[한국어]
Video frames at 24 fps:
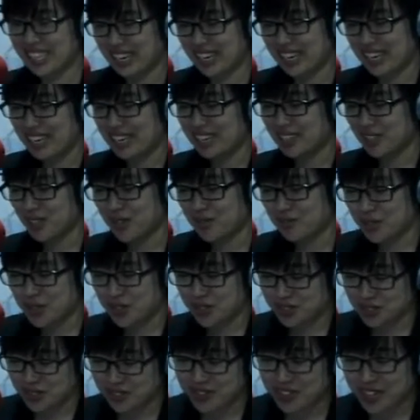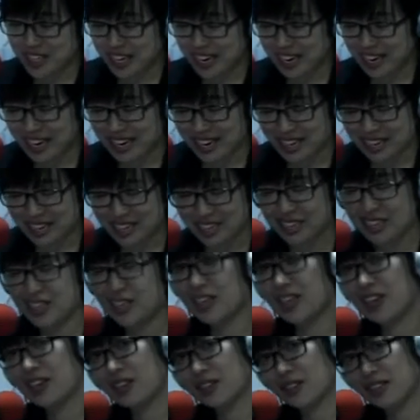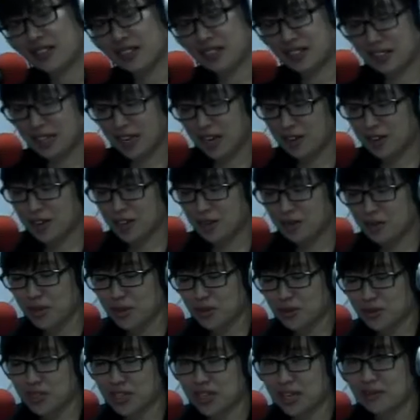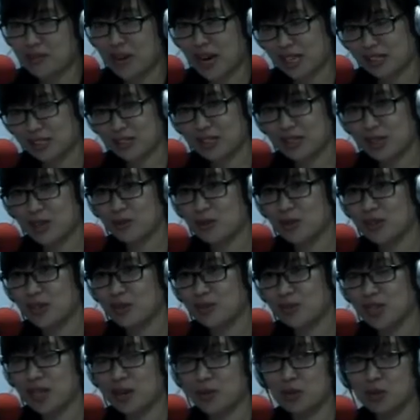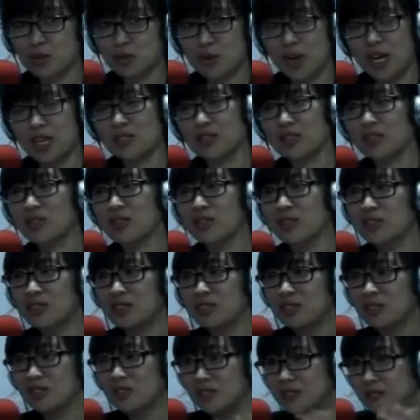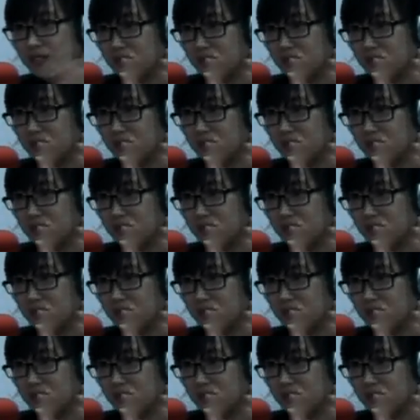제가 선물 쏩니다. 어, 사연남의 용기에 박수를 보냅니다. 모두 박수.